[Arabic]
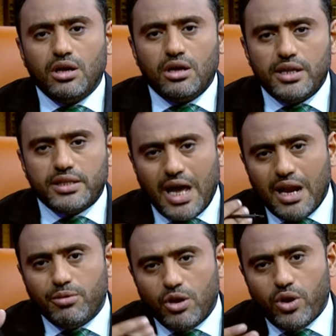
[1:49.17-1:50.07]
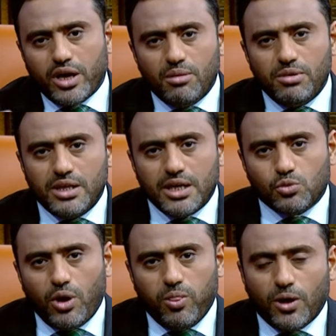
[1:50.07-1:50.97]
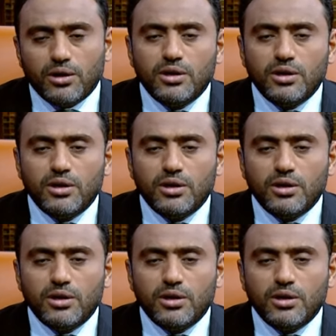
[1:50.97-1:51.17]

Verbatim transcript: التي تعلم ان هناك عمليات تحضر